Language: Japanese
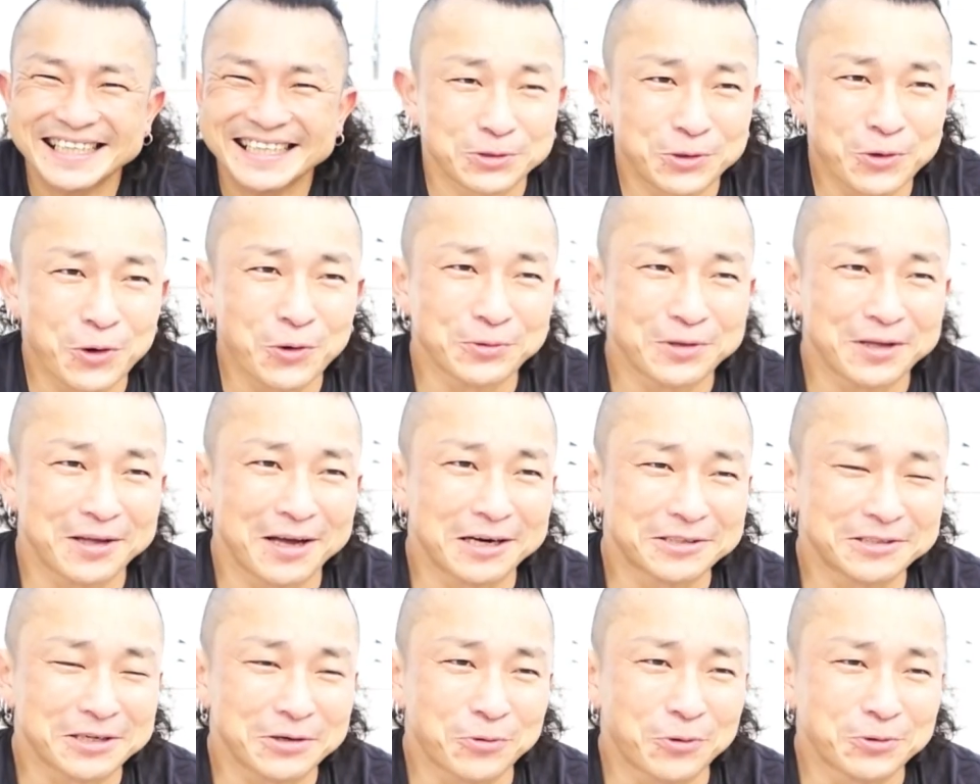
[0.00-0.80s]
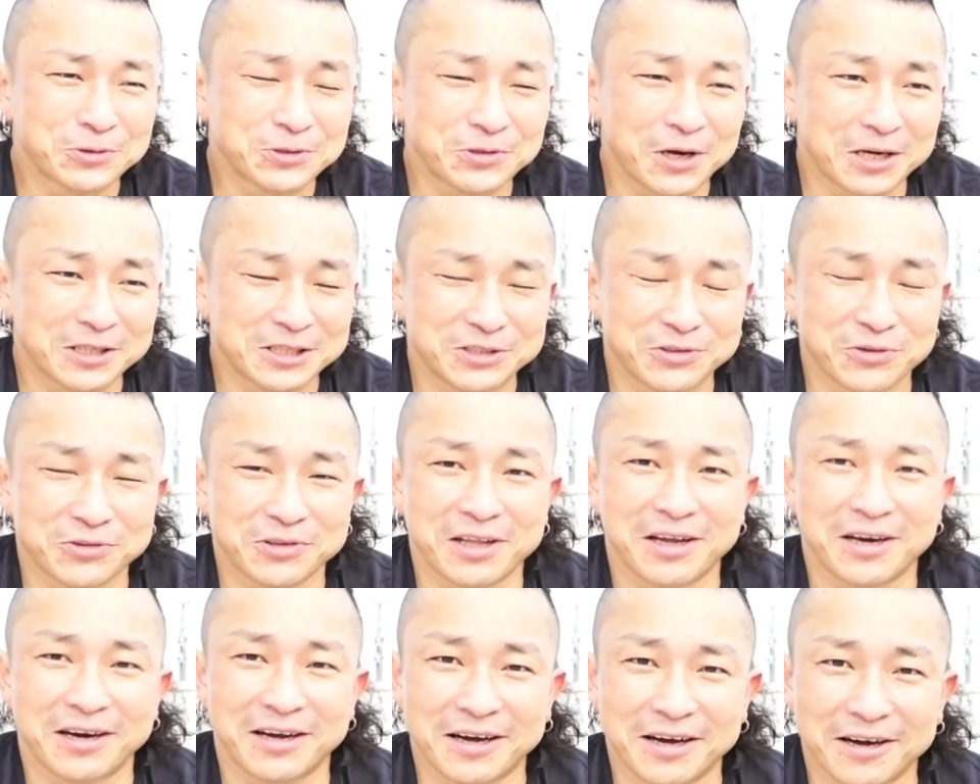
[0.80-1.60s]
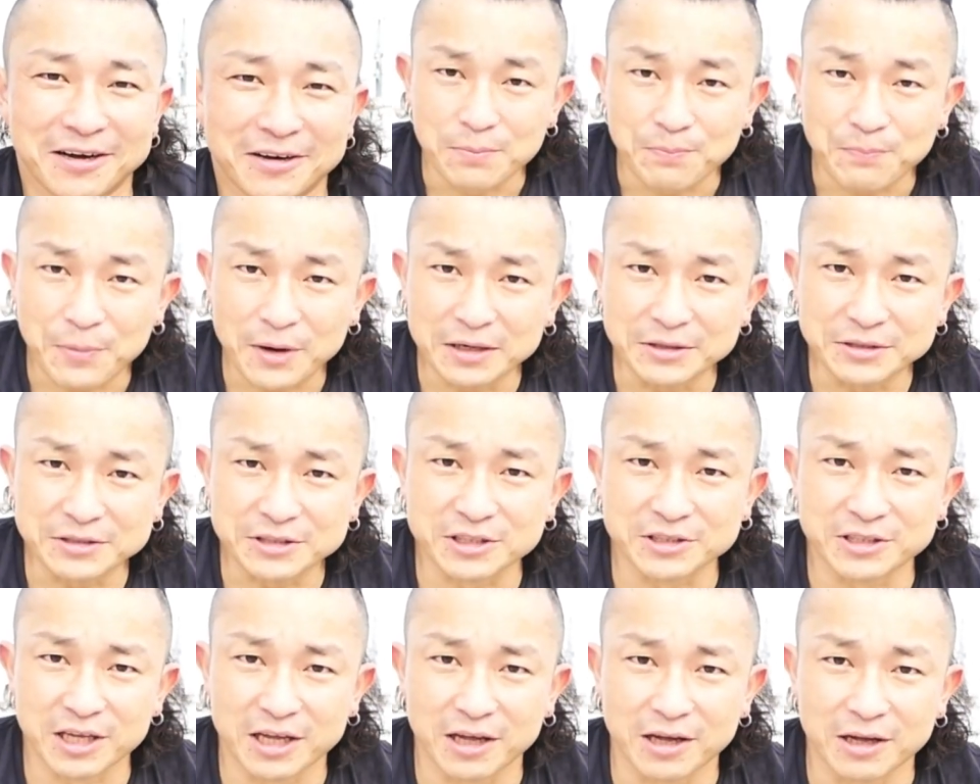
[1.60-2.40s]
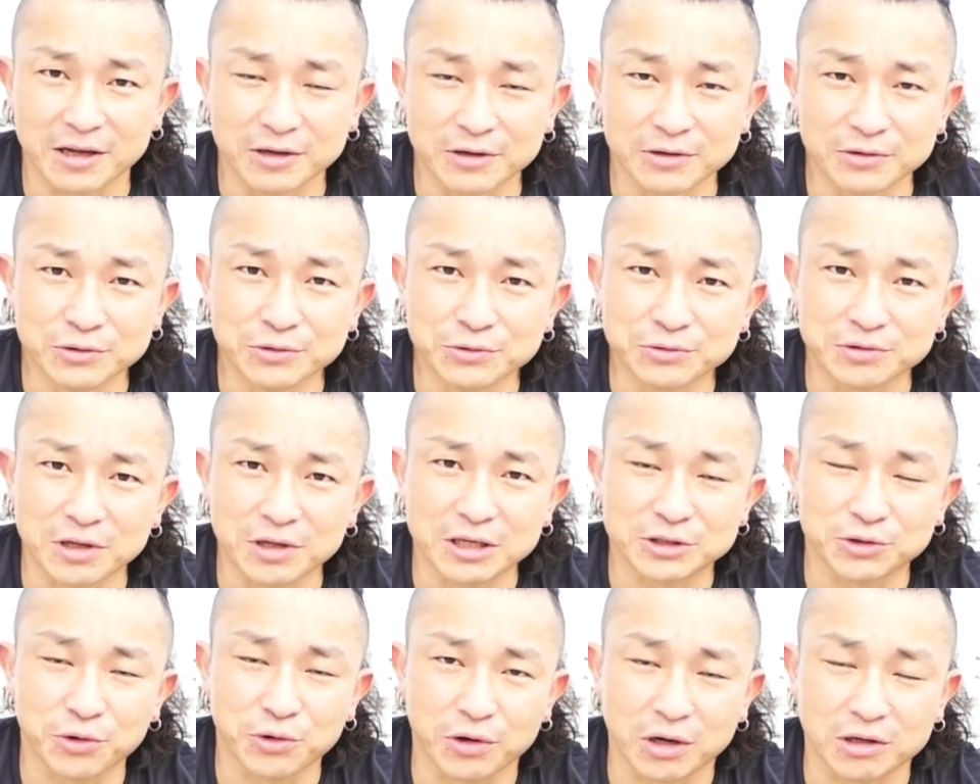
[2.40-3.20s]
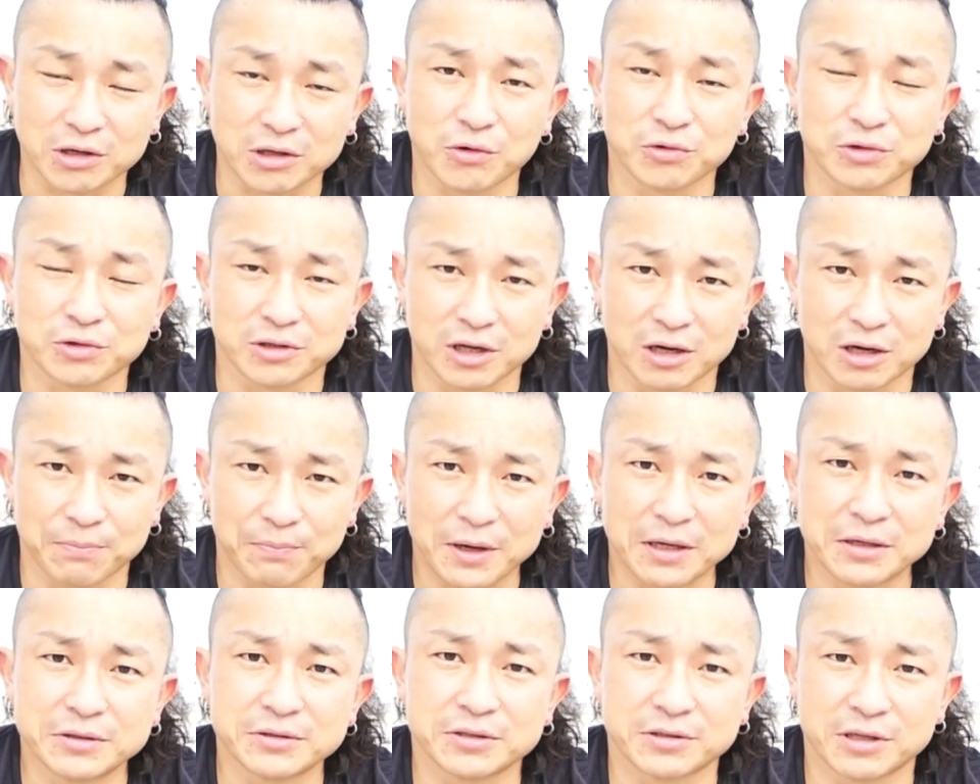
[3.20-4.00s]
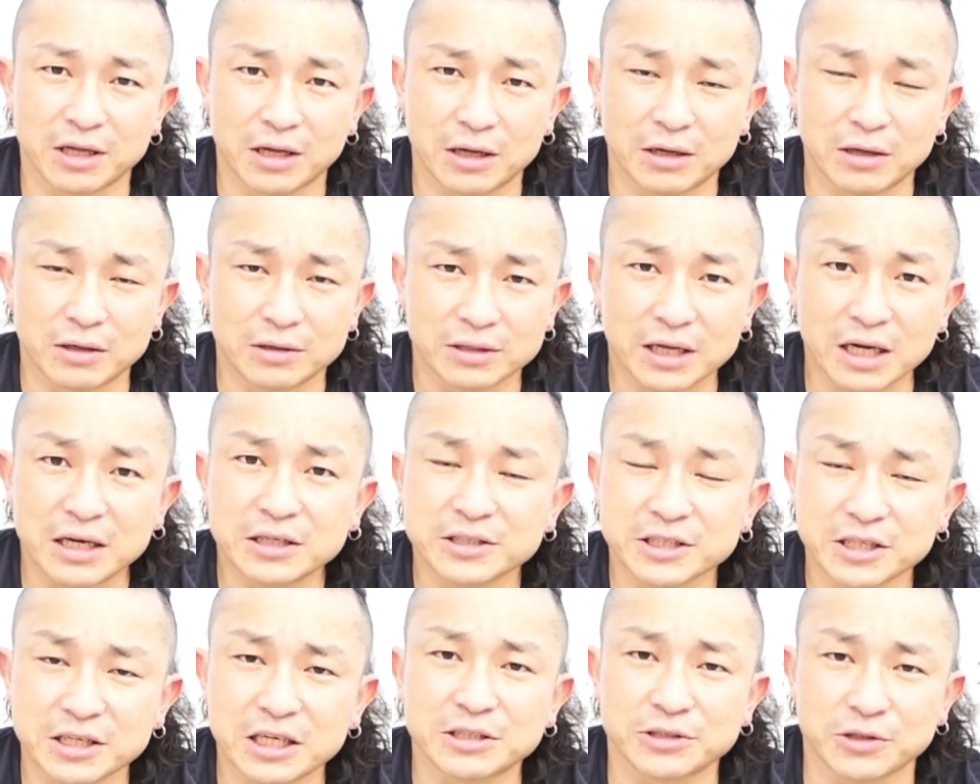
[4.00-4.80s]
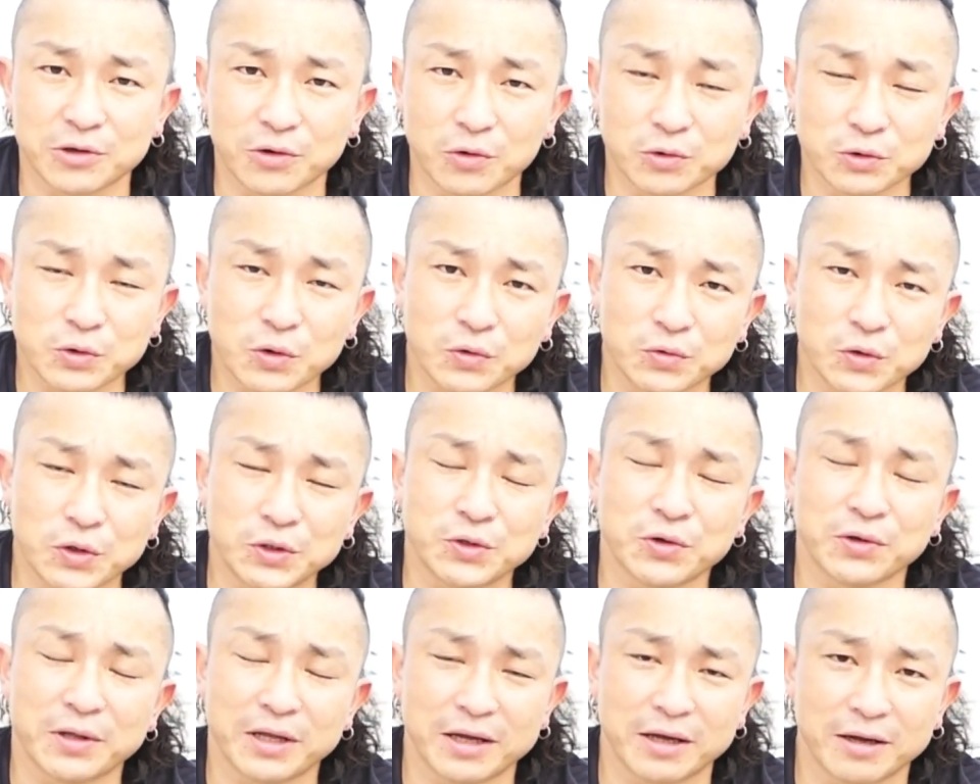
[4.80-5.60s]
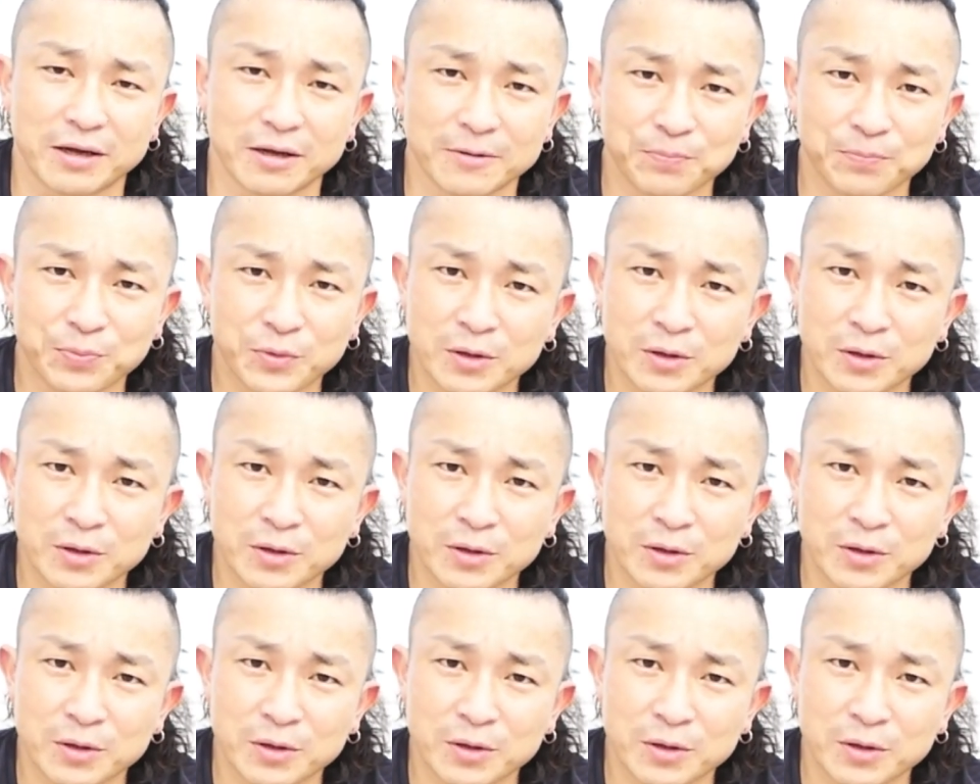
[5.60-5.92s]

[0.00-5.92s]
今日ね朝高速走っとったらパンツで運転しとる方がおったパンツで男性ですよ男の人で